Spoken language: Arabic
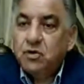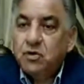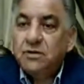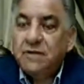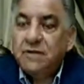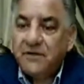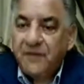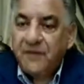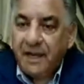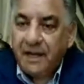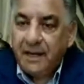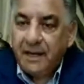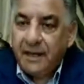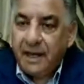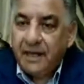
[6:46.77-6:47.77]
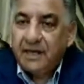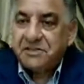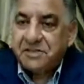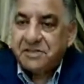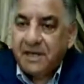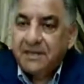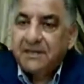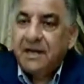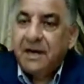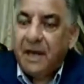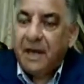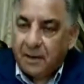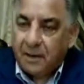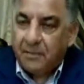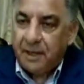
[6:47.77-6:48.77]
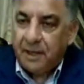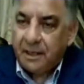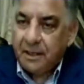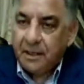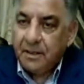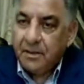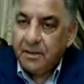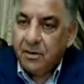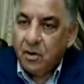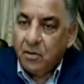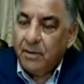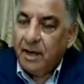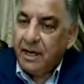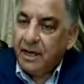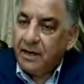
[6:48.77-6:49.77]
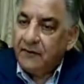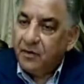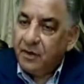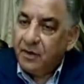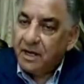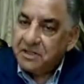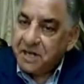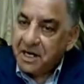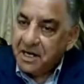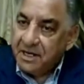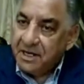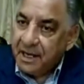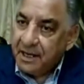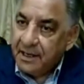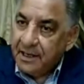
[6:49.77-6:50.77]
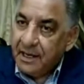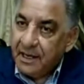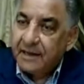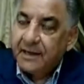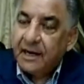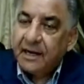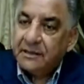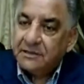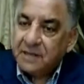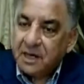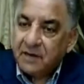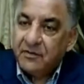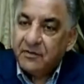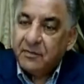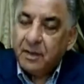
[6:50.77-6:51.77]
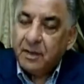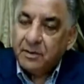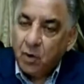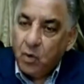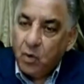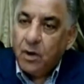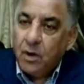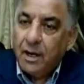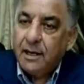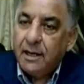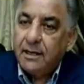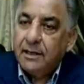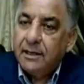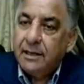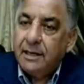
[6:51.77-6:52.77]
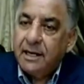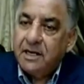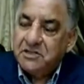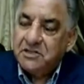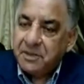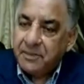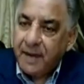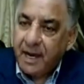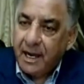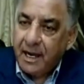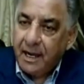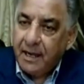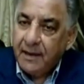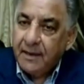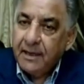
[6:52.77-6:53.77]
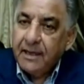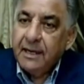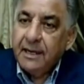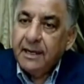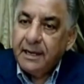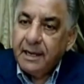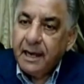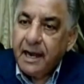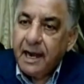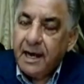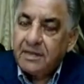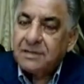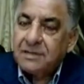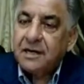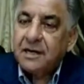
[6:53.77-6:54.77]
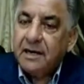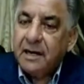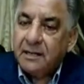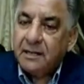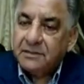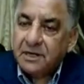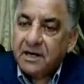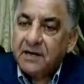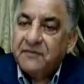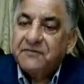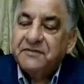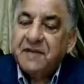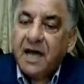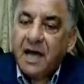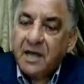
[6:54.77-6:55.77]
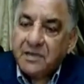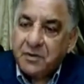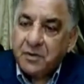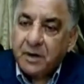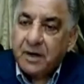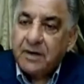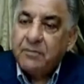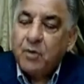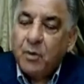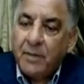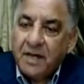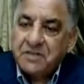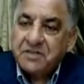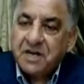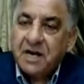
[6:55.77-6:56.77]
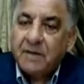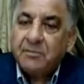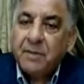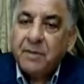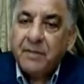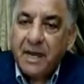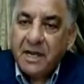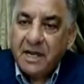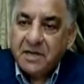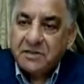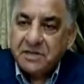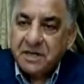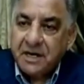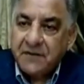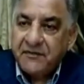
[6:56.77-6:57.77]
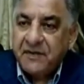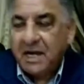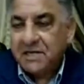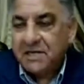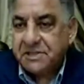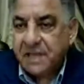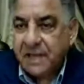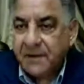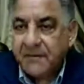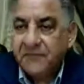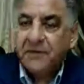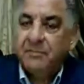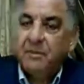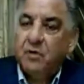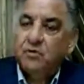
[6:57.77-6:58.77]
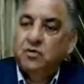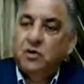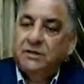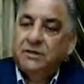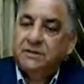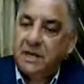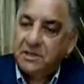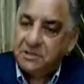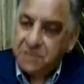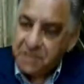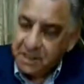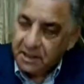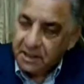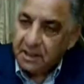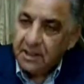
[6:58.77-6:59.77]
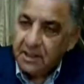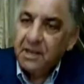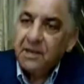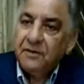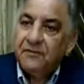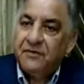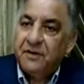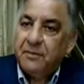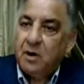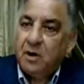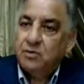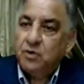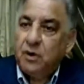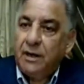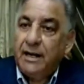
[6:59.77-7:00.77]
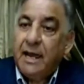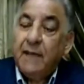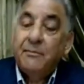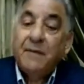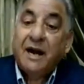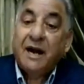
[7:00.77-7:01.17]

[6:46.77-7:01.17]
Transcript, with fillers: ردود الفعل على الصعيد العربي هم يعرفون جيدا أن الأطراف المدعوة للاجتماع هي أكثر الأطراف تأثرا مباشرا بما يجري في غزة في م. موضوع التهجير في موضوع